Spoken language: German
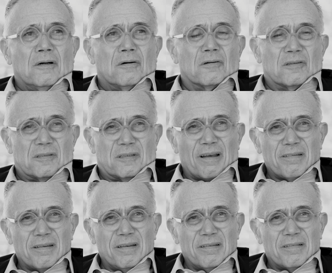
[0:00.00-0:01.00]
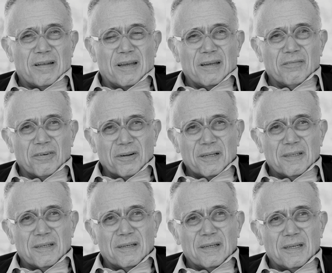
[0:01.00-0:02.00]
Und das ist der
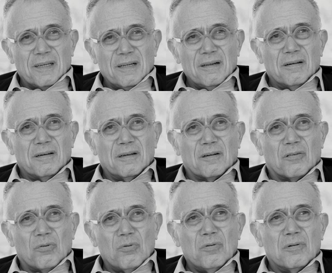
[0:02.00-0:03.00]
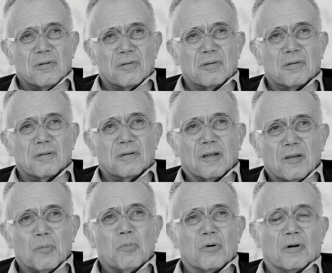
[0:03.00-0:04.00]
wirkliche innere Grund der
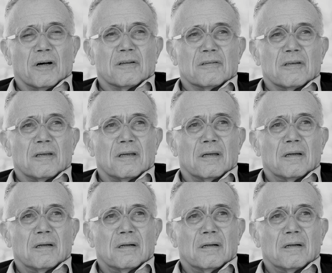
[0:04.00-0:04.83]
Demokratie.